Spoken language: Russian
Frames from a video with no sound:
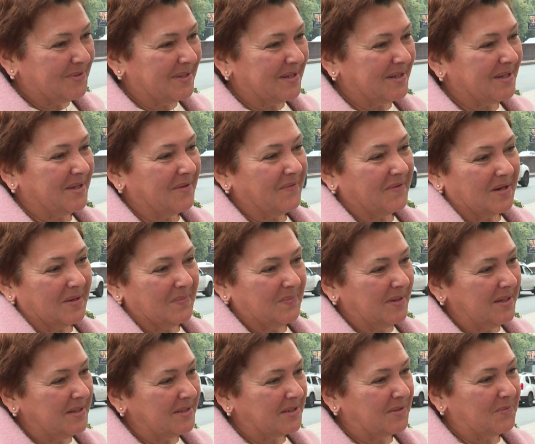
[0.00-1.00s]
ни к
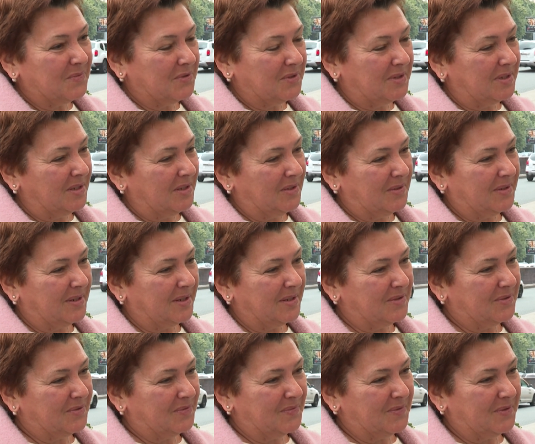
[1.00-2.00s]
европейскому стилю, я
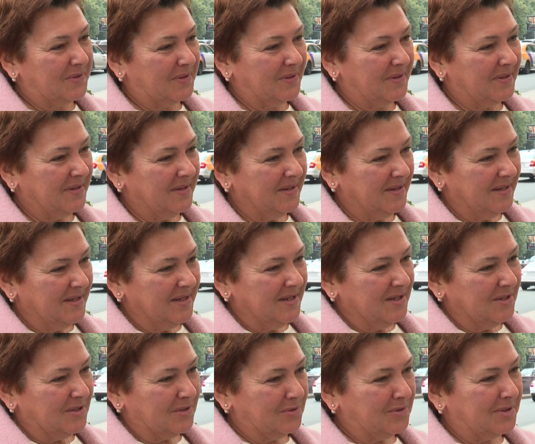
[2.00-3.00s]
думаю.
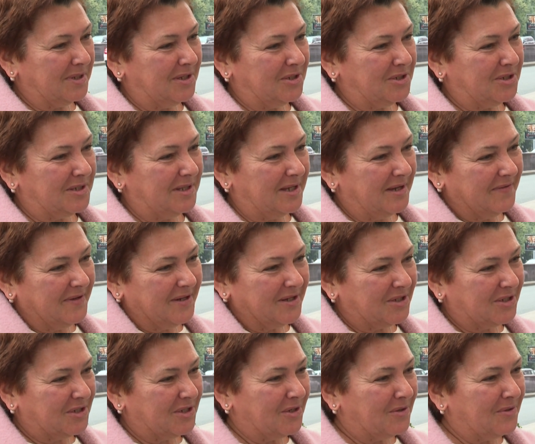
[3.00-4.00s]
Русский человек
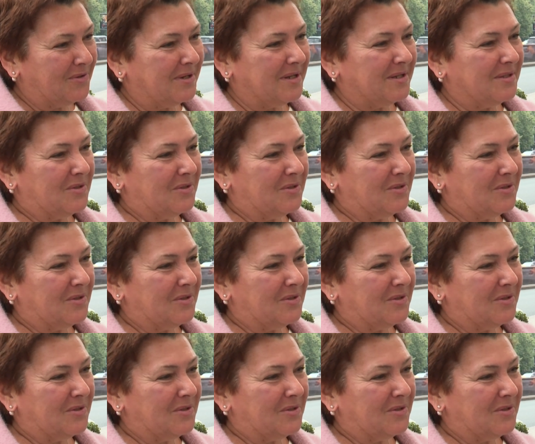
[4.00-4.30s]
с широкой